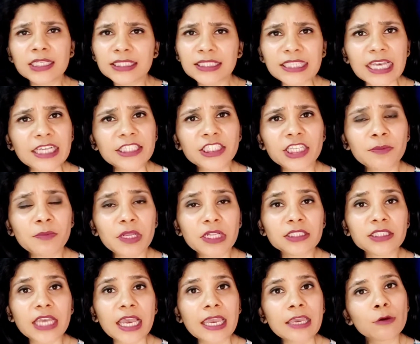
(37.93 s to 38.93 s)
सैशे मिल
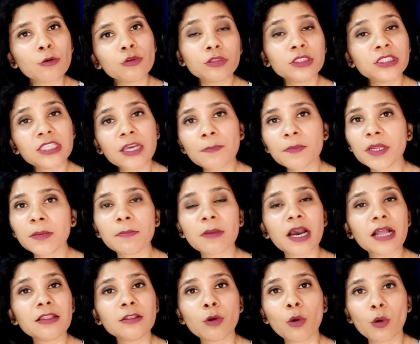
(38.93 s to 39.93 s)
जाए उससे अपने
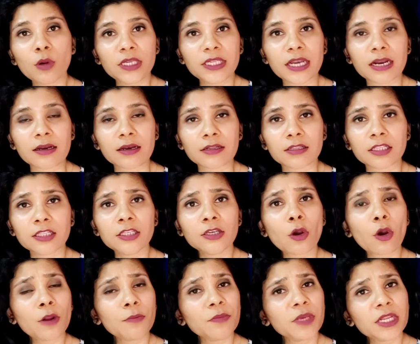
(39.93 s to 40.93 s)
बाल धो लिया करती थी
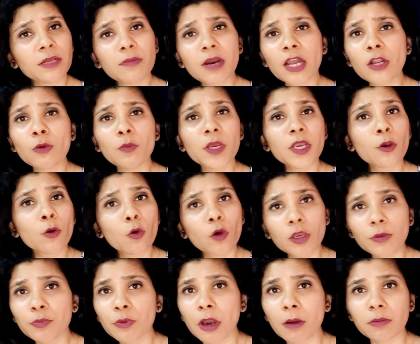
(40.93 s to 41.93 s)
और मेरे बालों में कोई
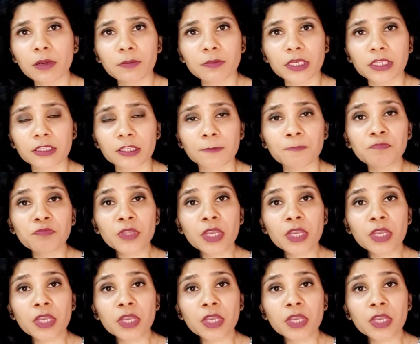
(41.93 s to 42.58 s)
प्रॉब्लम नहीं थी